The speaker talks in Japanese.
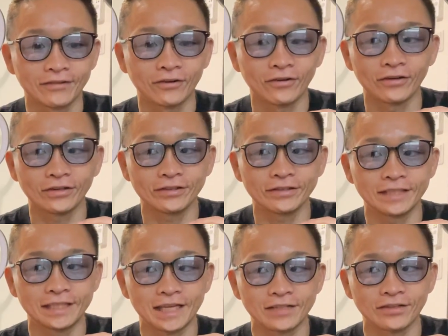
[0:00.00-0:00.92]
こういう風
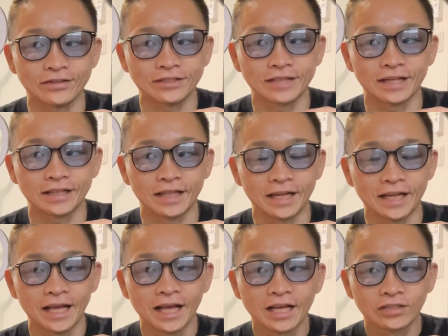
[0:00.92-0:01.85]
に成長するんだって
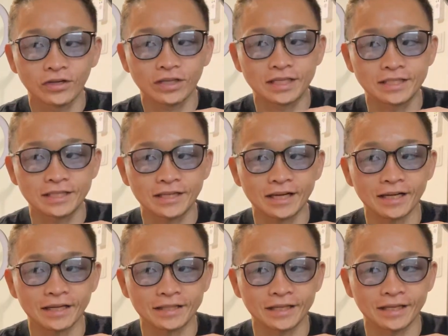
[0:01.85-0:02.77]
ね、それ気づかな
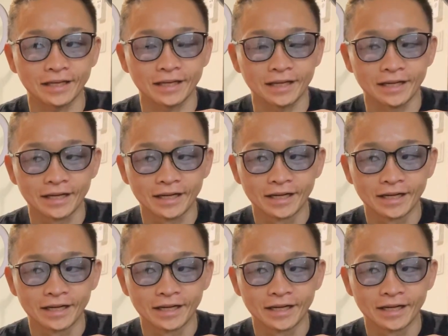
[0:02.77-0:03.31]
かったから。